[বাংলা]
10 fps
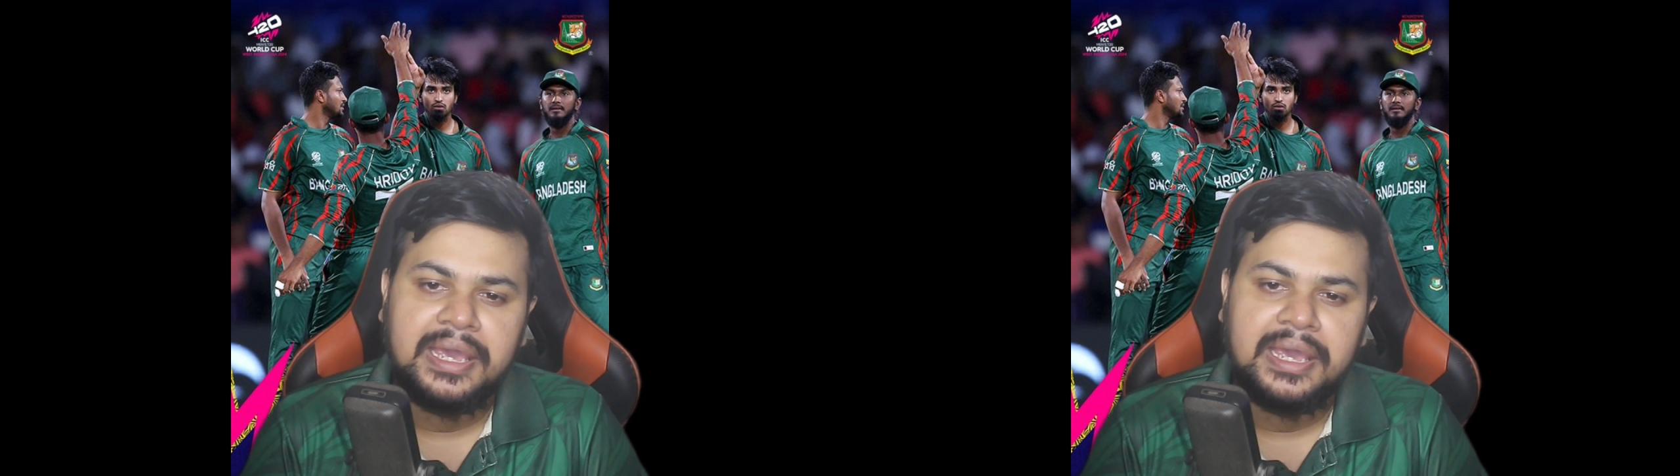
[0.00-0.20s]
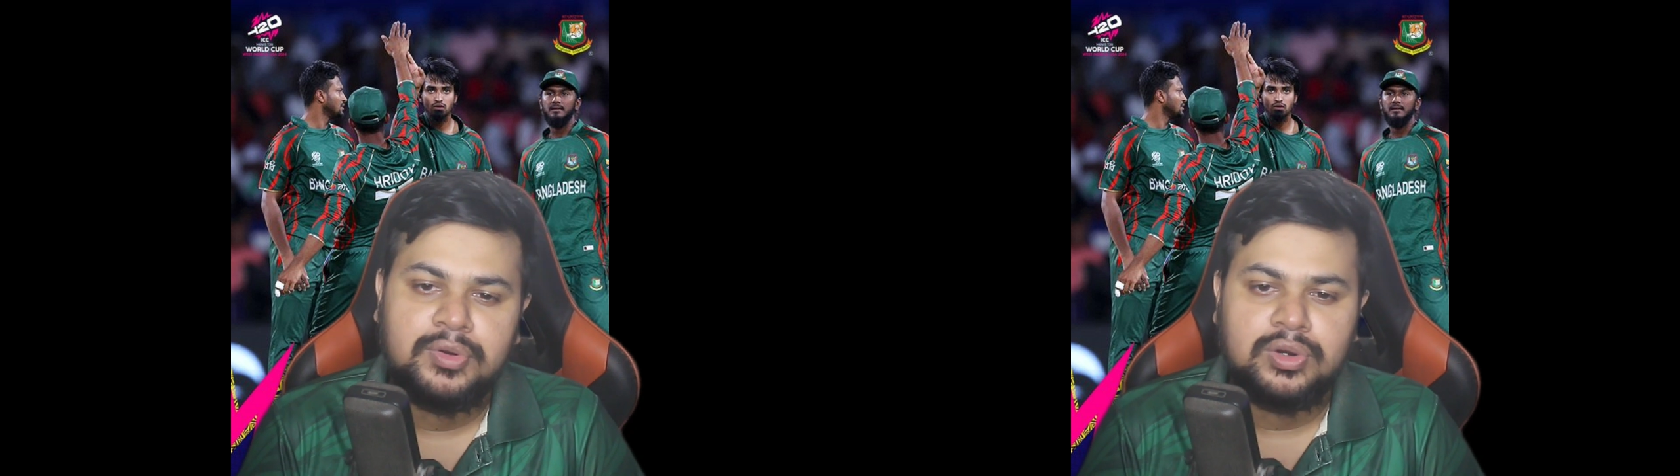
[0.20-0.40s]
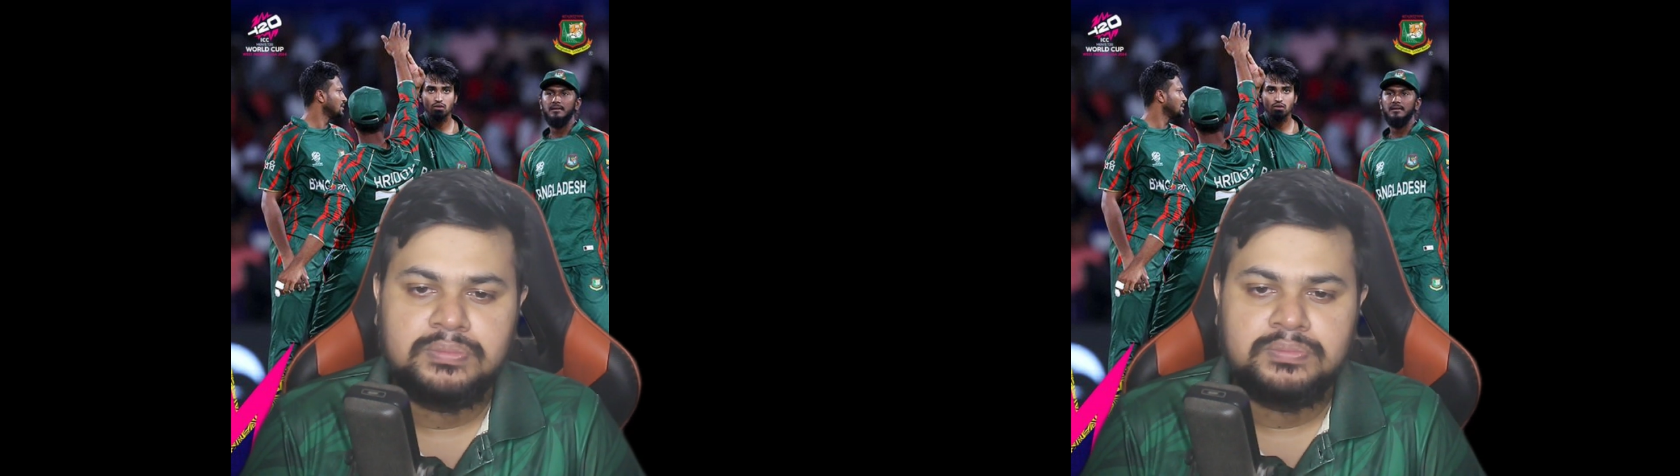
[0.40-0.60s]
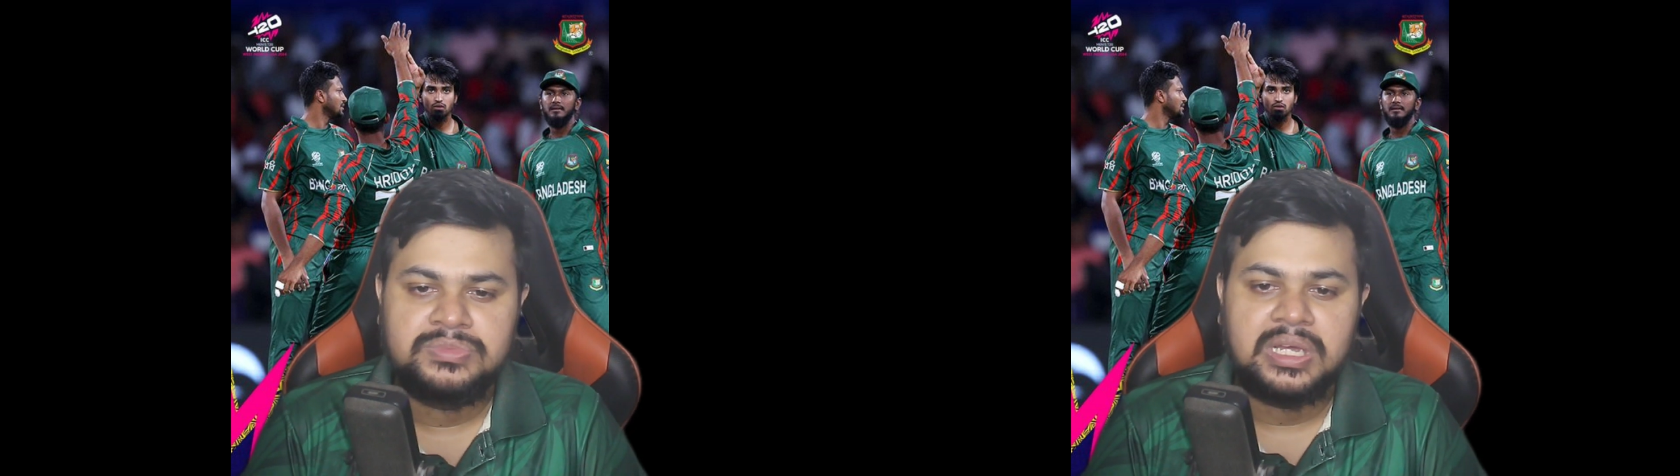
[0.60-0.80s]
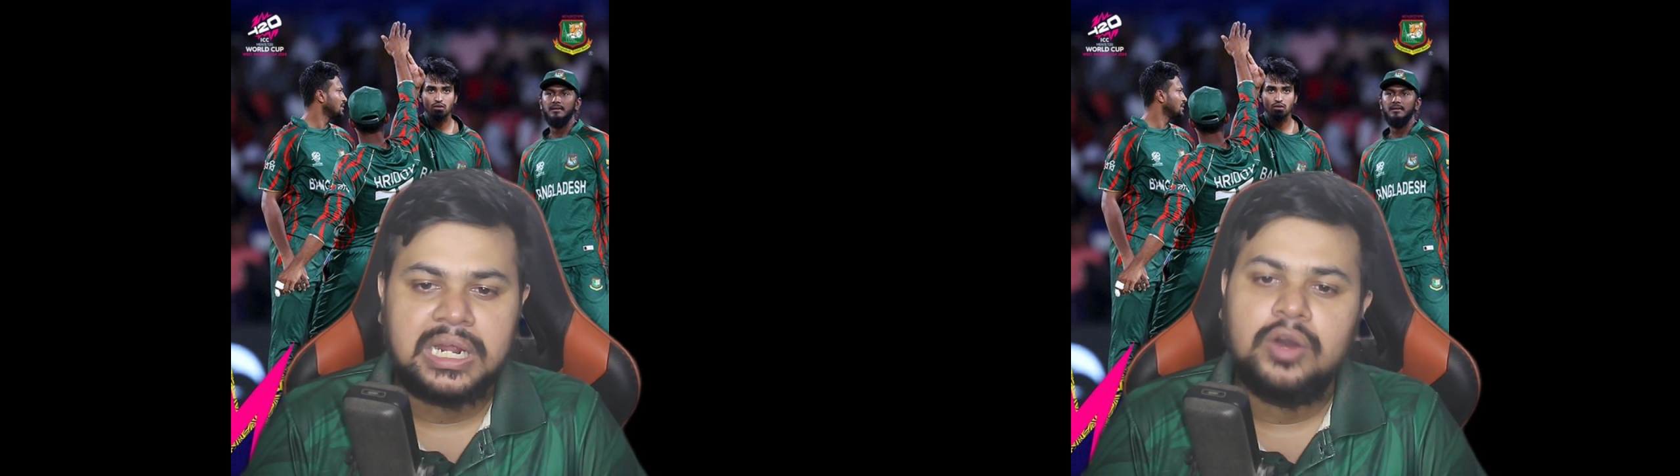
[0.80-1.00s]
এবং
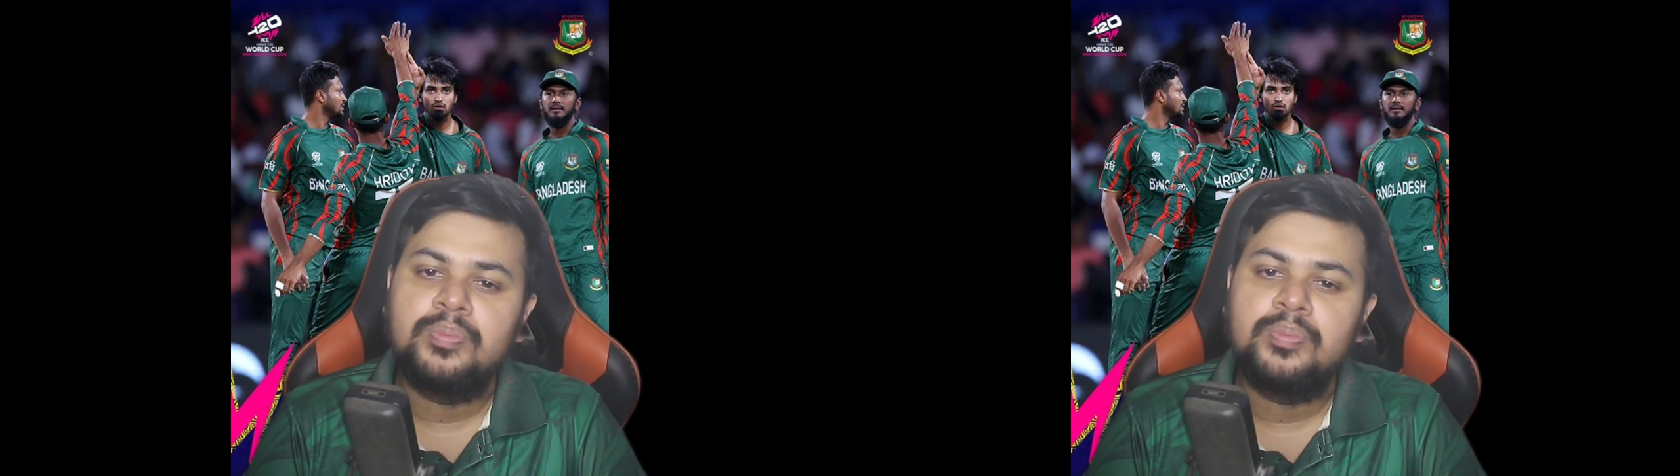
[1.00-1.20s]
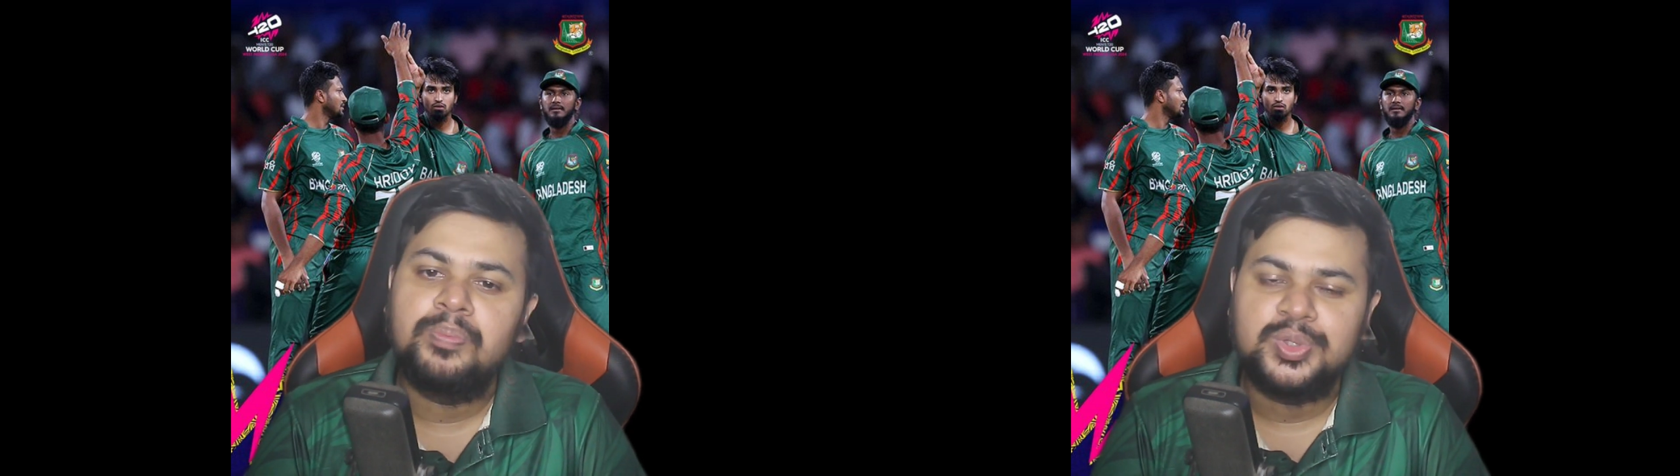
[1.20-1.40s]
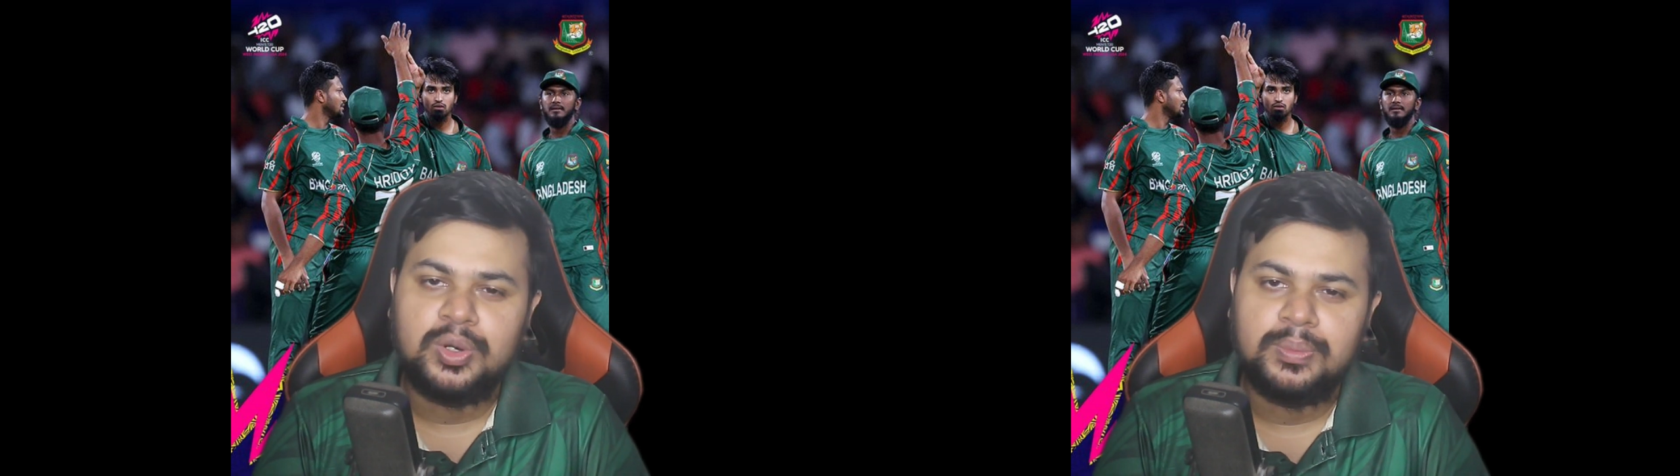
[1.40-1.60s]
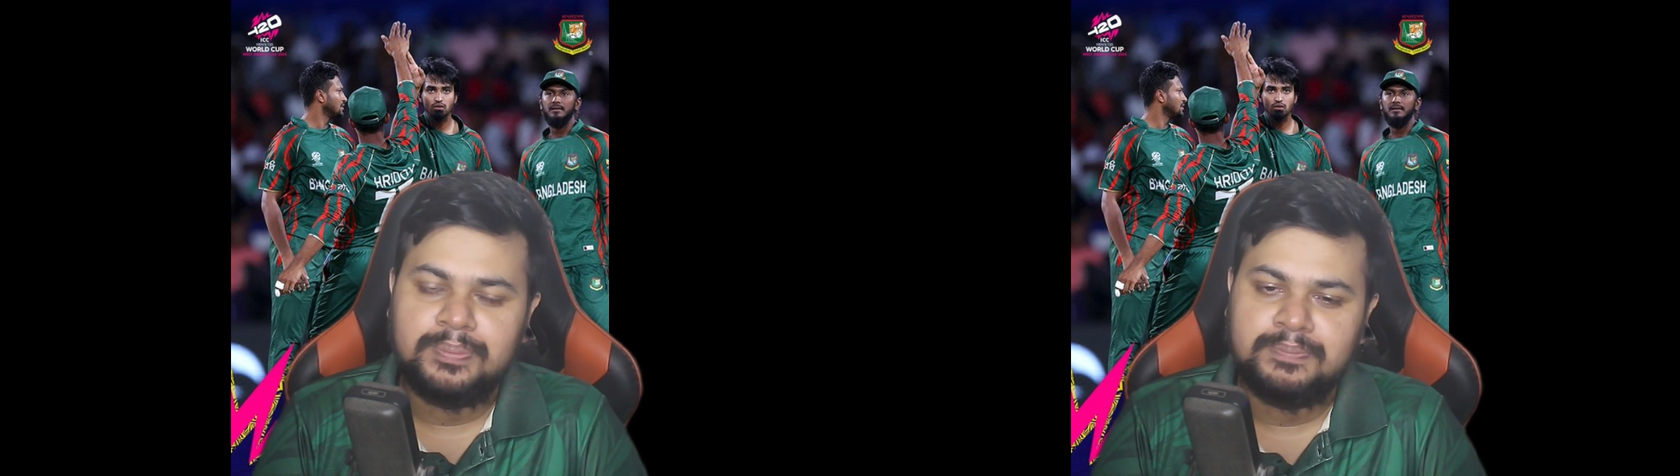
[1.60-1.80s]
তারাও প্রথম